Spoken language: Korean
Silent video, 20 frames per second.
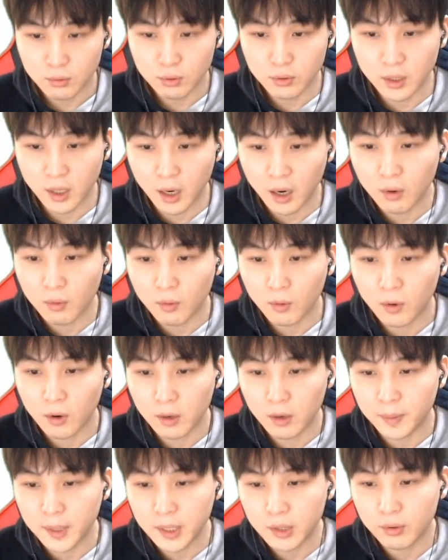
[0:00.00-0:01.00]
투력
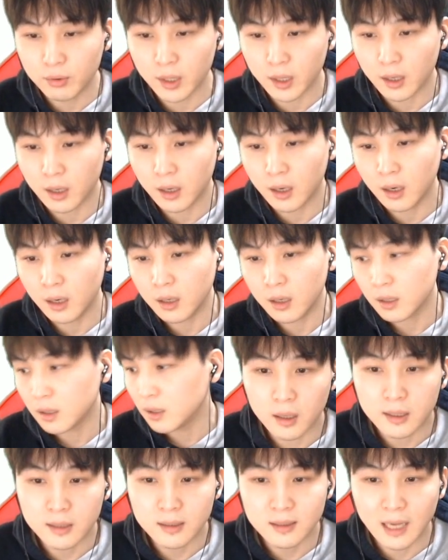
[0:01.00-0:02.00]
월 비투력
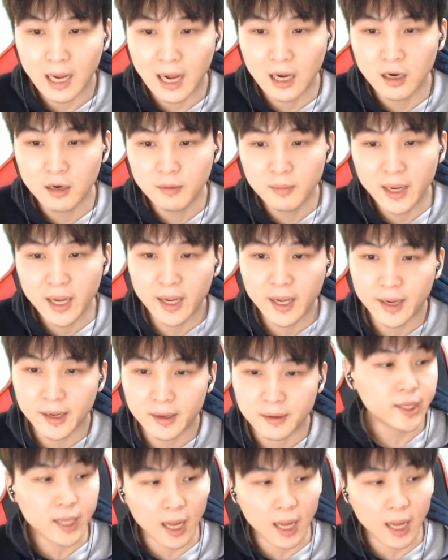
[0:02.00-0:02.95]
그 다음에